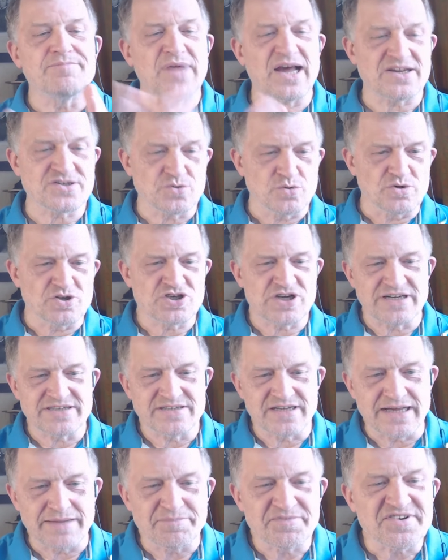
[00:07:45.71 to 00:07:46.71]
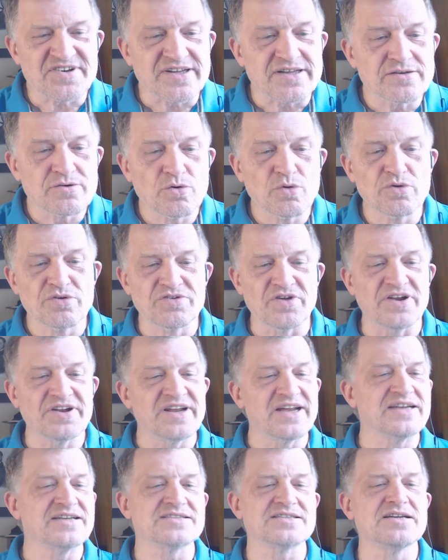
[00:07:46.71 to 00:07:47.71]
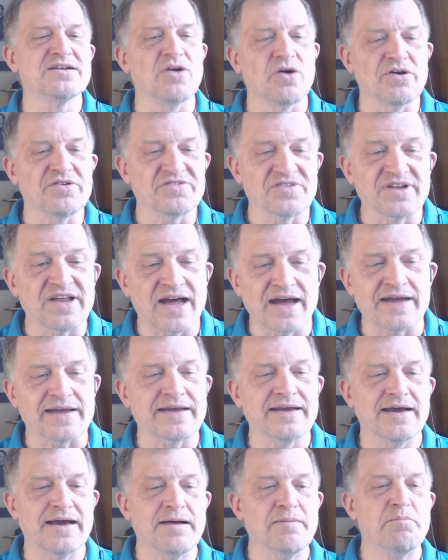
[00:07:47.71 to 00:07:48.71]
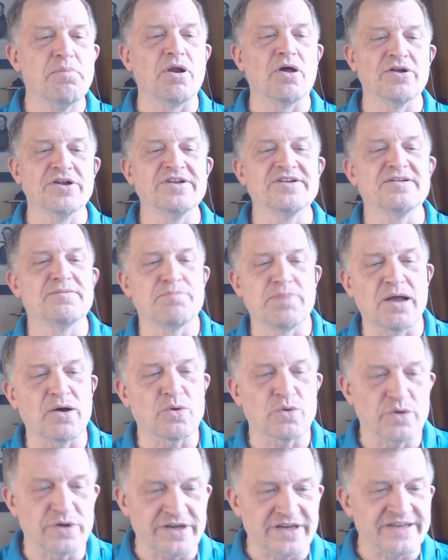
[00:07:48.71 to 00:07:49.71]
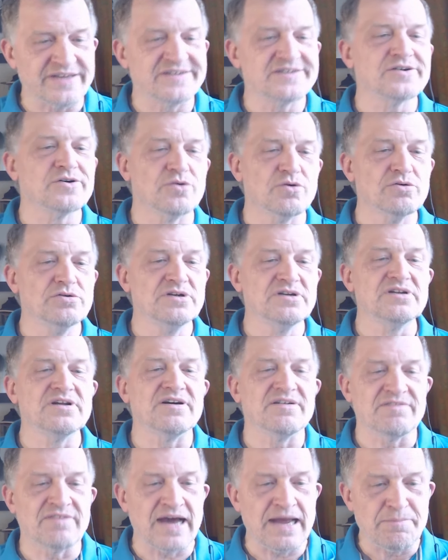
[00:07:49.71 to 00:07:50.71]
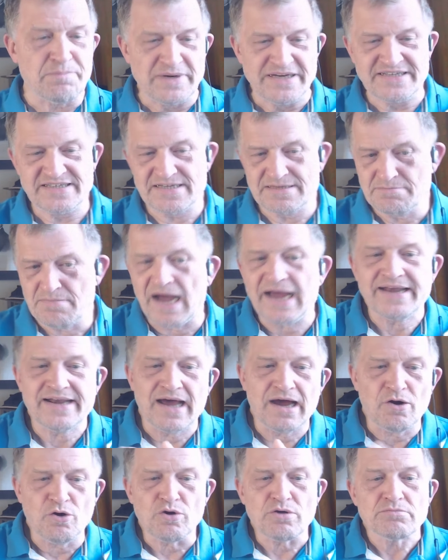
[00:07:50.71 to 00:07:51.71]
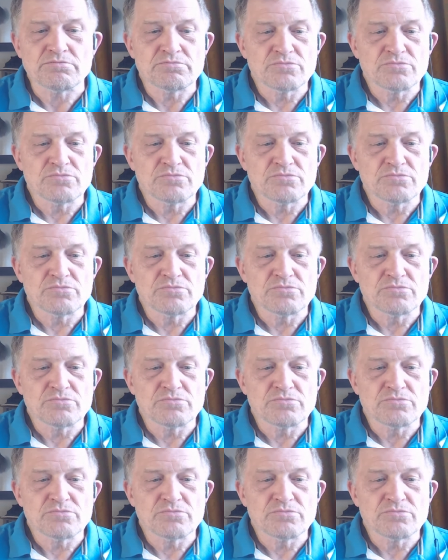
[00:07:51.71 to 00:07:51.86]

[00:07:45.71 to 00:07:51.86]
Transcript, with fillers: ach so, Geschlechter gibt oh, es nicht, sondern sind heutzutage äh, blond, blauäugig und weiblich in meinen Augen.